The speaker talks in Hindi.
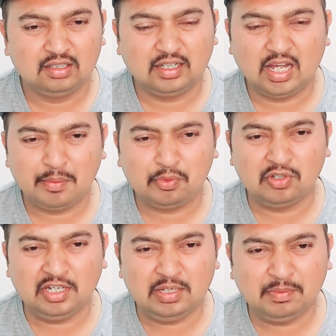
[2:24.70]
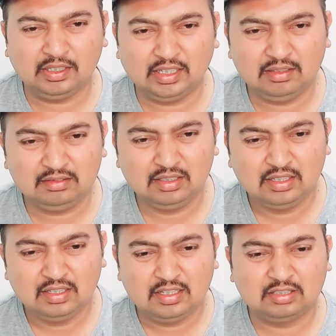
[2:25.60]
क्या आपको नहीं पता
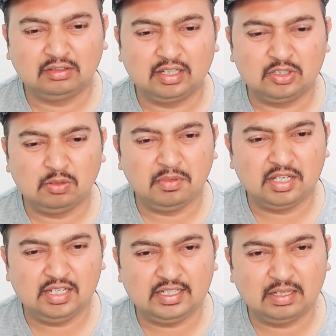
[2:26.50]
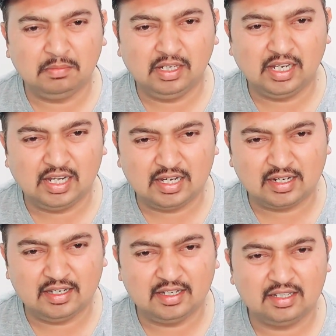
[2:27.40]
इस वक्त जो बिजली के बिल आ
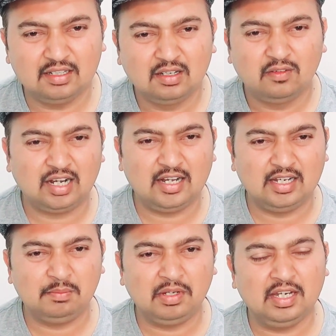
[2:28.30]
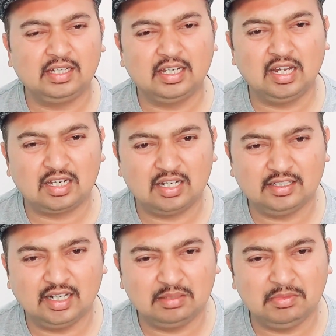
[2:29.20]
रहे हैं खाने पीने के
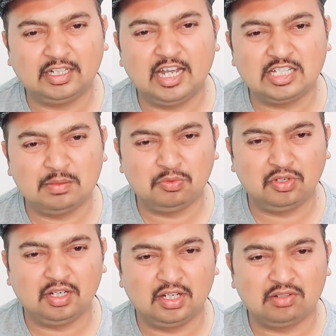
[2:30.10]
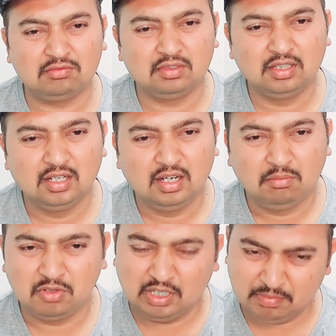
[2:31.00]
अखराज मैं कैसे पूरे करूं
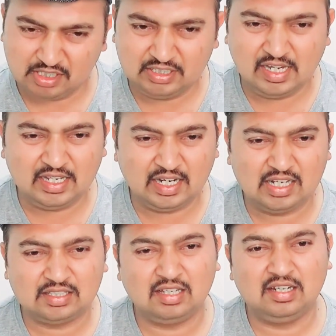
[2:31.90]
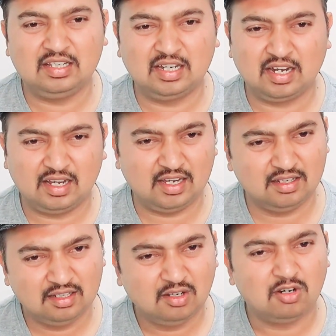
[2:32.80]
मुझे बस यही रास्ता नजर आया
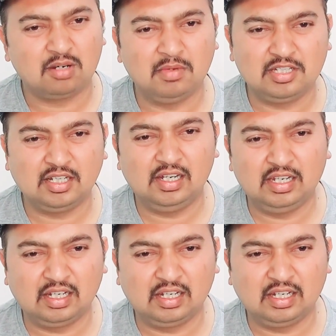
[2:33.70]
और मैं चल